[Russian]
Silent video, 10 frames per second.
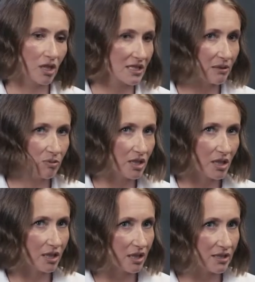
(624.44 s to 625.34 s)
ну, на самом
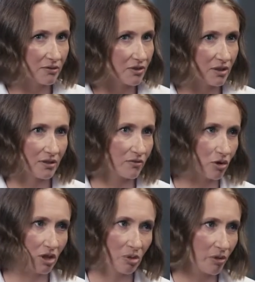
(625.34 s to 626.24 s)
деле креатив — это
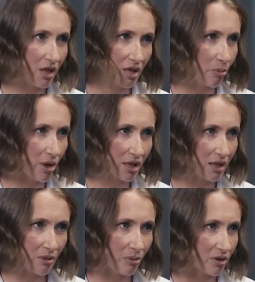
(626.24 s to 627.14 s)
все-таки не моя
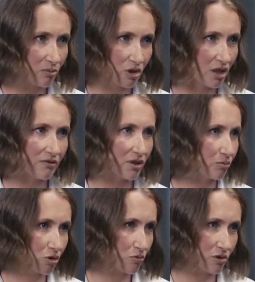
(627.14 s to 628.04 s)
епархия, поэтому я,
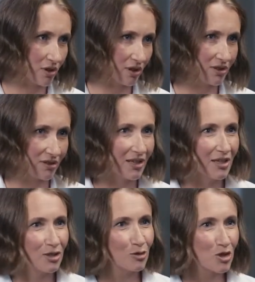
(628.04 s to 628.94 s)
наверное, может быть, как-то
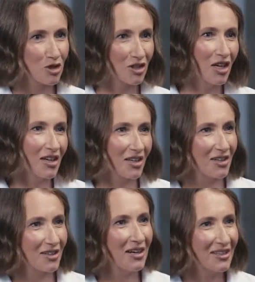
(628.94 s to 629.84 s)
не очень
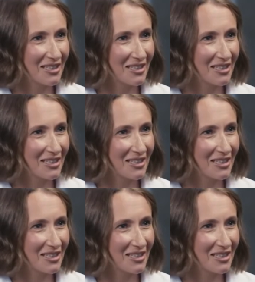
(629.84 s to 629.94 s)
э,